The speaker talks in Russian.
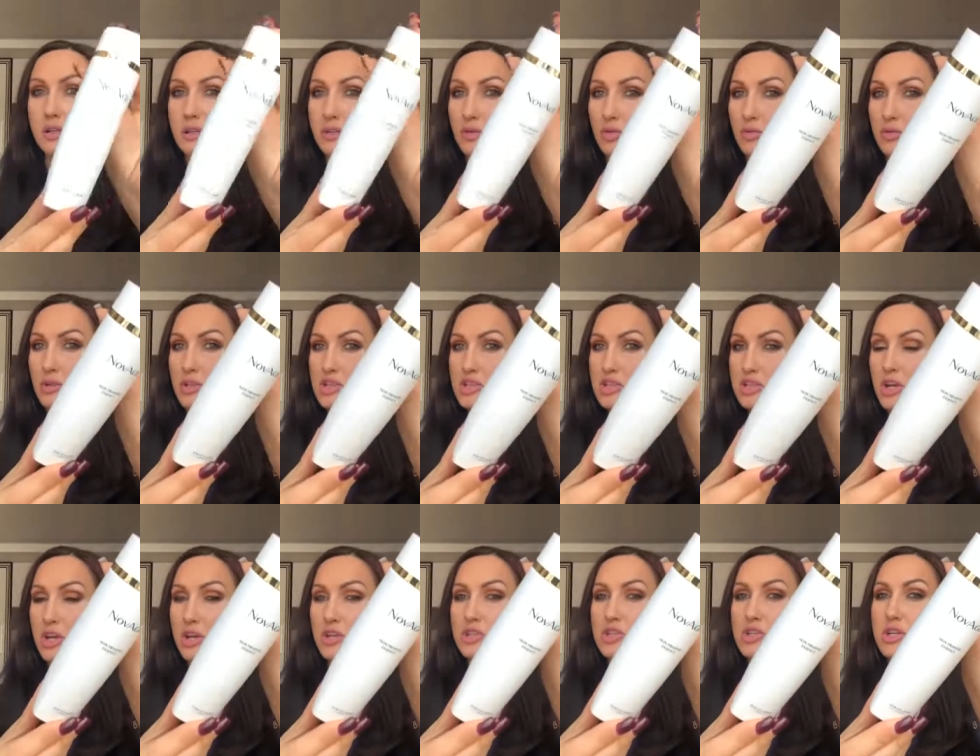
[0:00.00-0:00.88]
Это
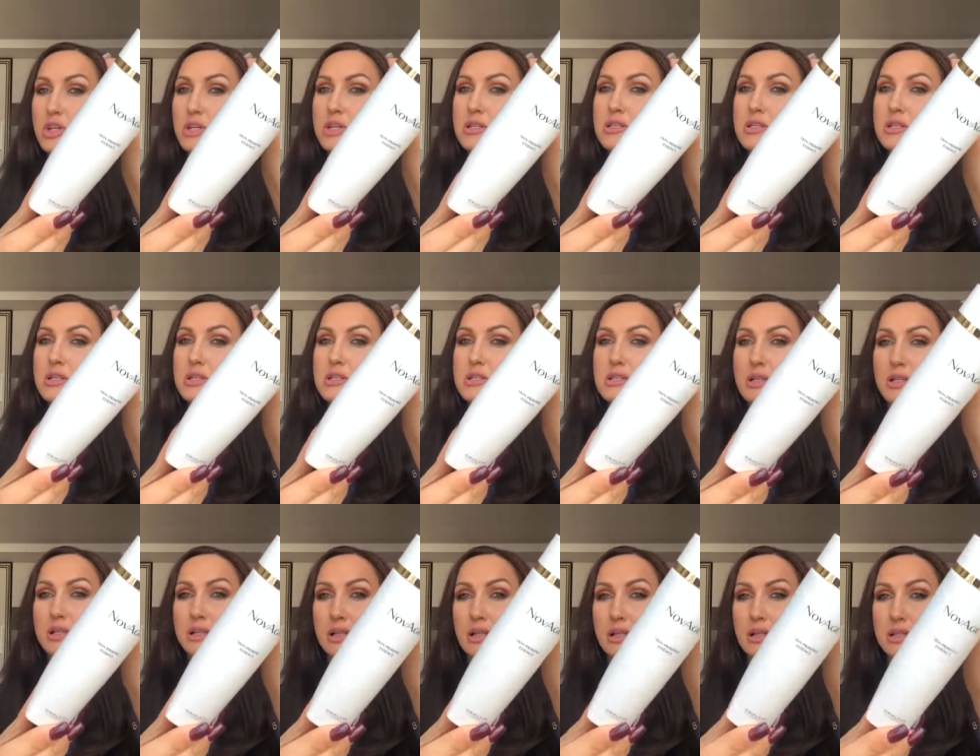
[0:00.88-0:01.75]
увлажняющая
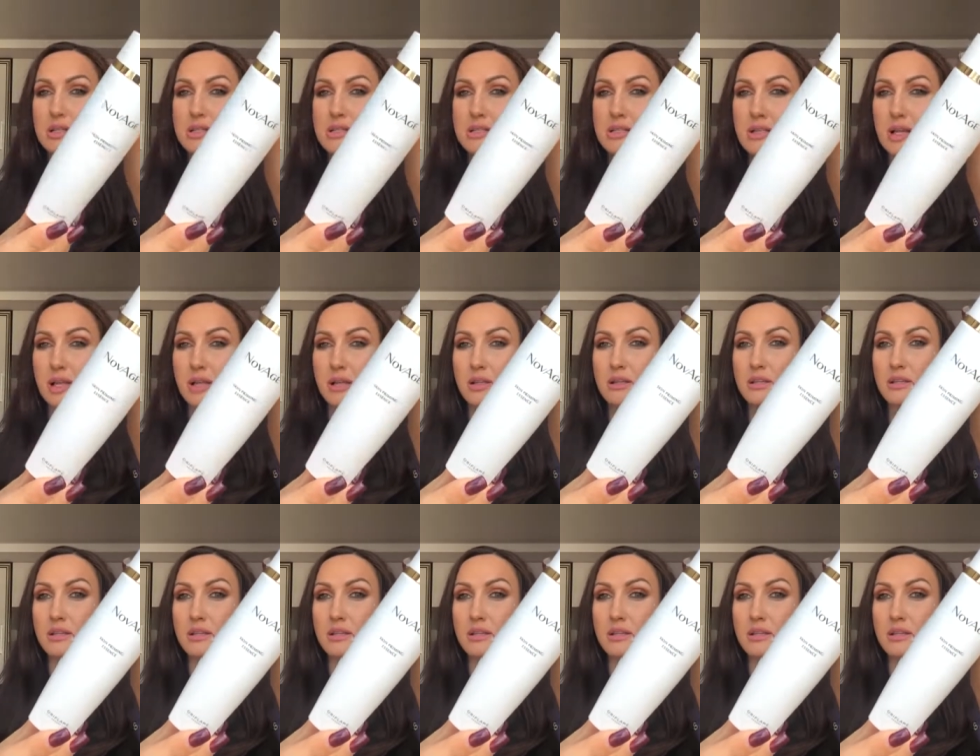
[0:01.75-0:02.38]
эссенция для лица